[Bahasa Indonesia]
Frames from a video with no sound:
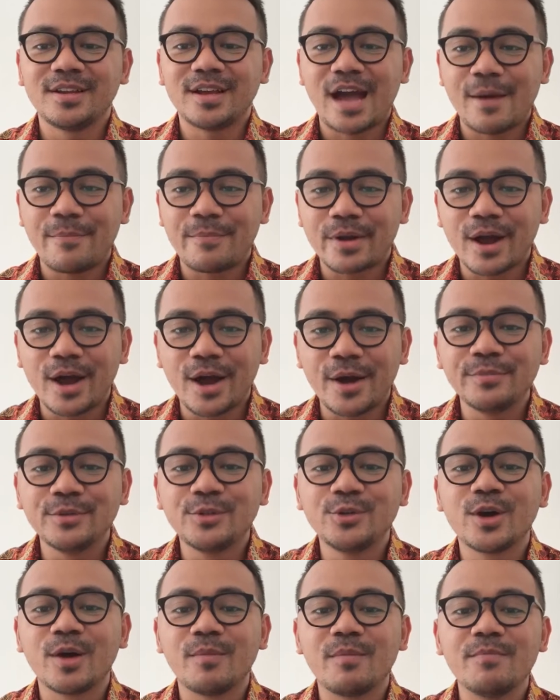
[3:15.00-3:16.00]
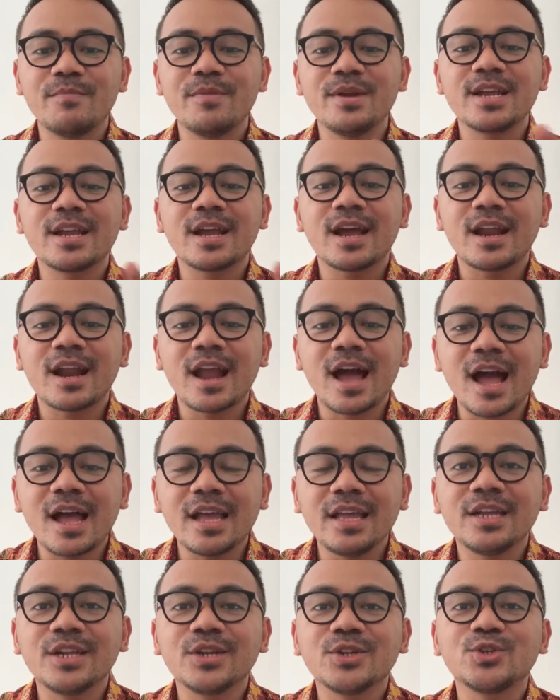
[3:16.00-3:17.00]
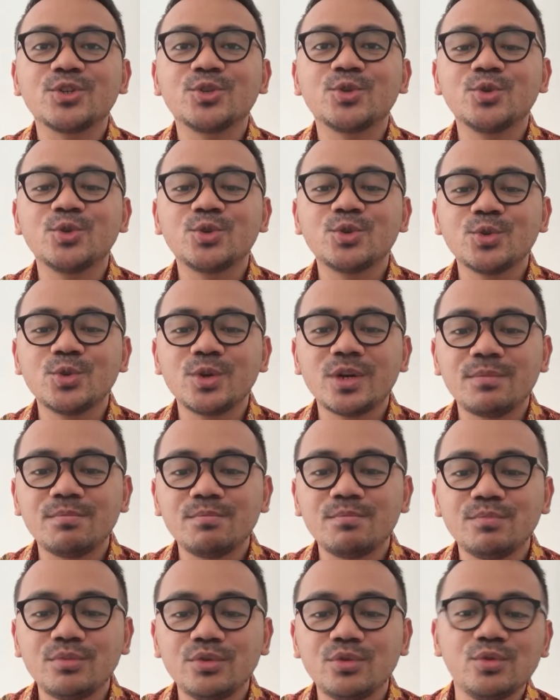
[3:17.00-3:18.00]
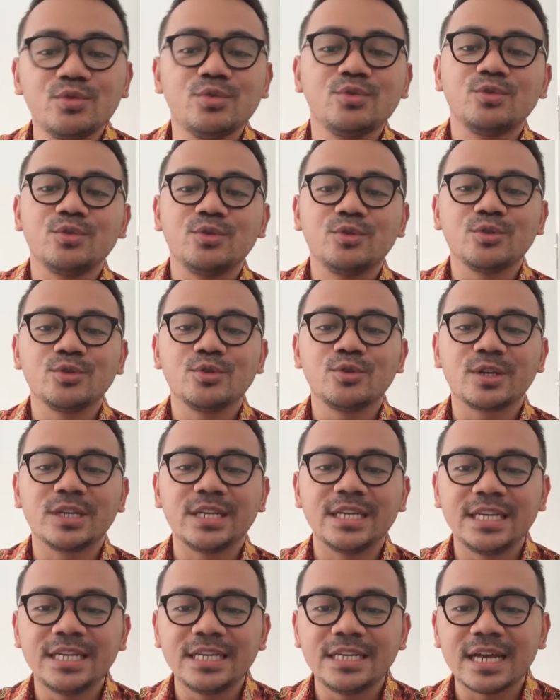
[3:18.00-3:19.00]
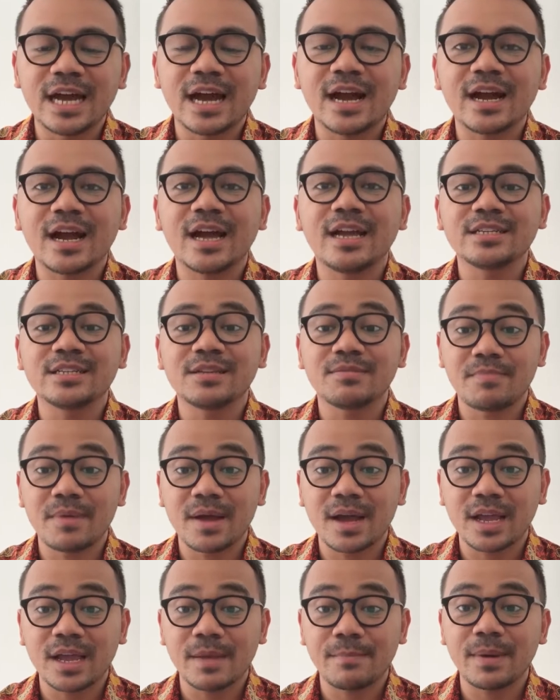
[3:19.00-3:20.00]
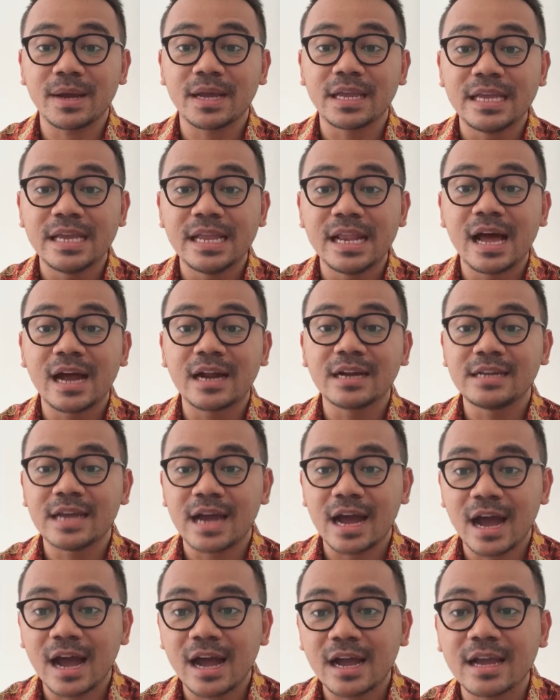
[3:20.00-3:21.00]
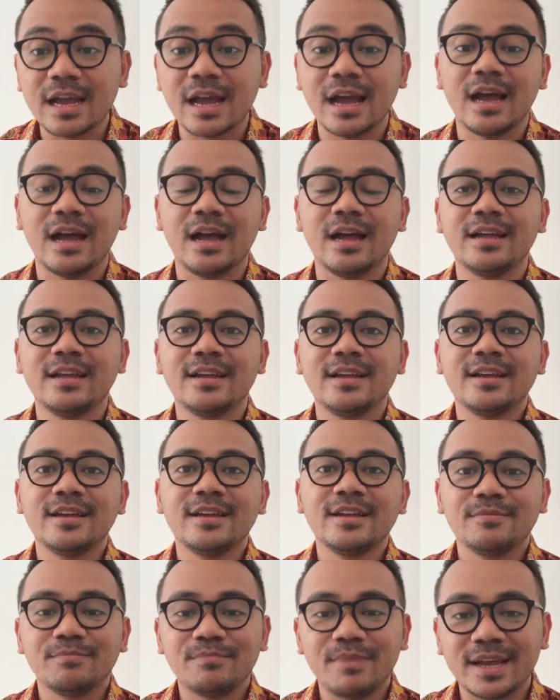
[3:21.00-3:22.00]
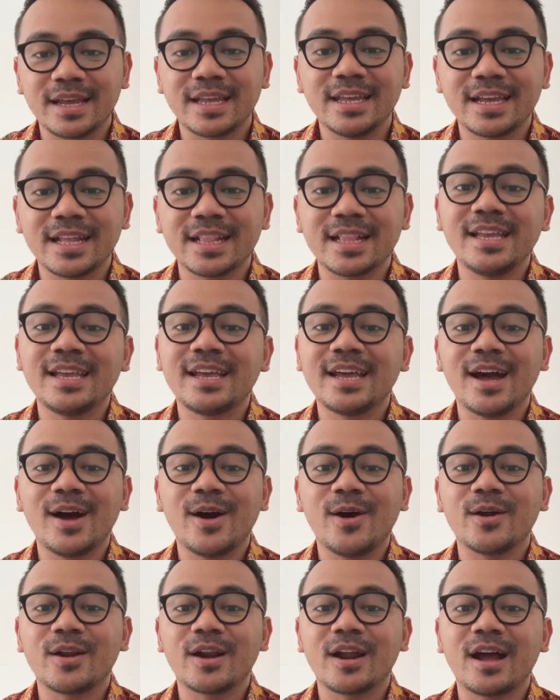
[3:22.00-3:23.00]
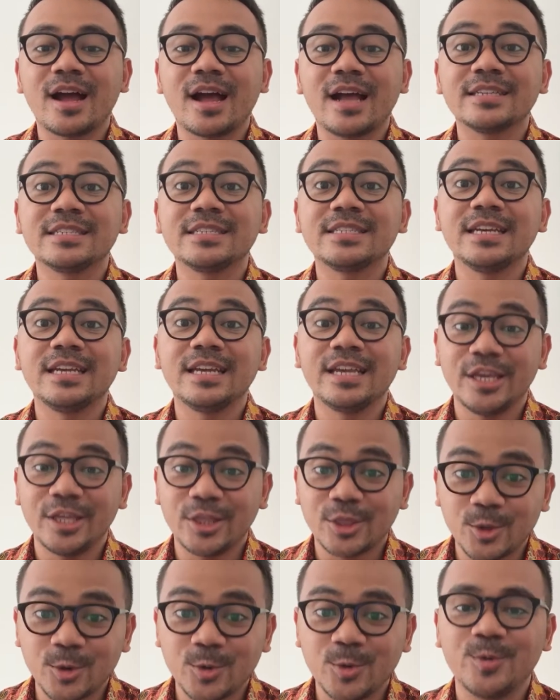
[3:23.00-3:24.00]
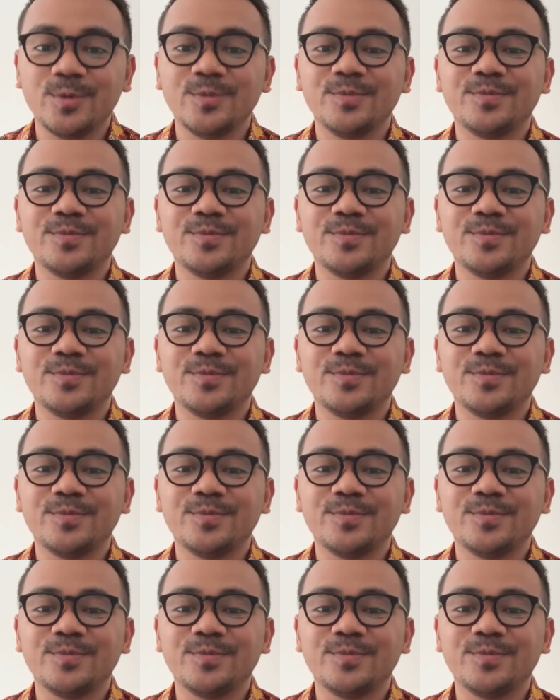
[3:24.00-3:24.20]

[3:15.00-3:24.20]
Abraham juga memberikan air susu lembu untuk dihidangkan sebagai penghilang dahaga bagi ketiga orang asing itu.